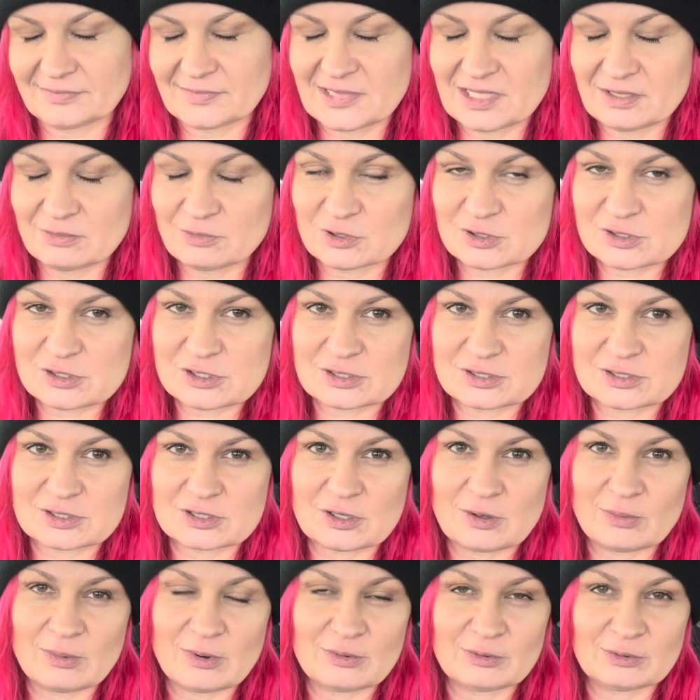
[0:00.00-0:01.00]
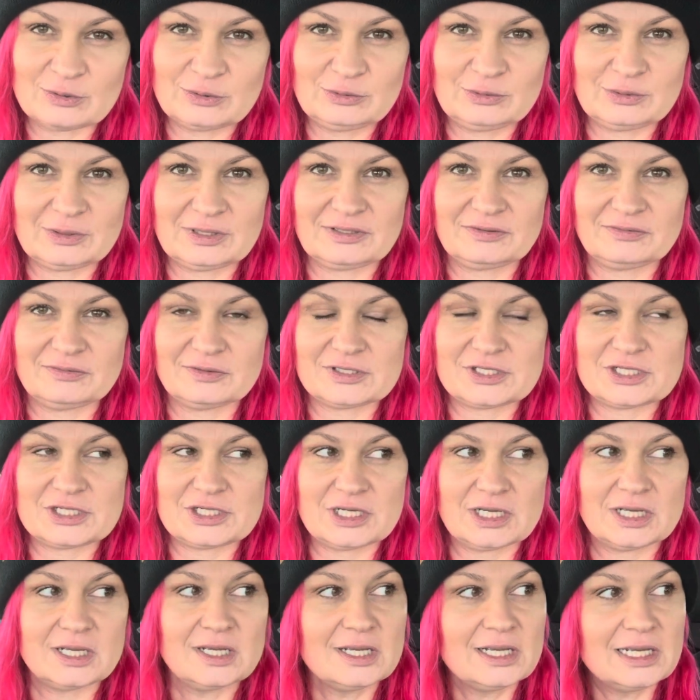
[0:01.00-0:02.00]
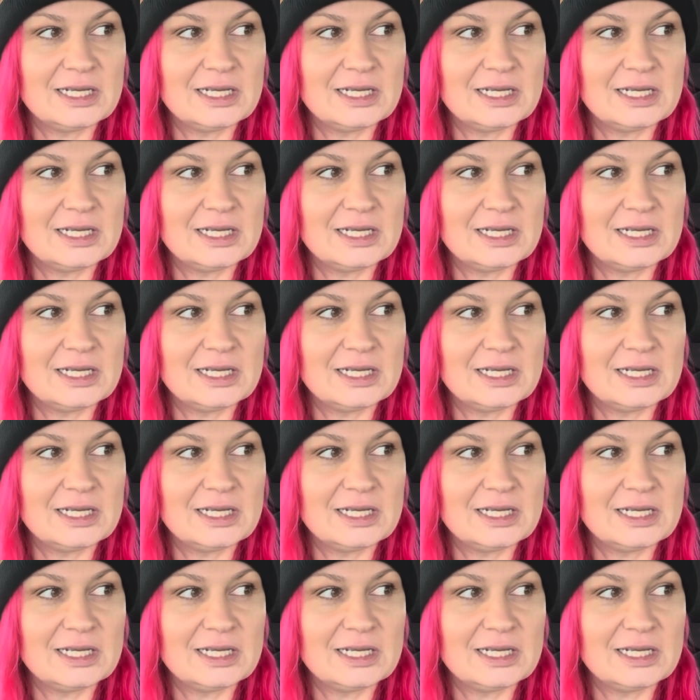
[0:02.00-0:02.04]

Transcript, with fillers: tym osobom, które właśnie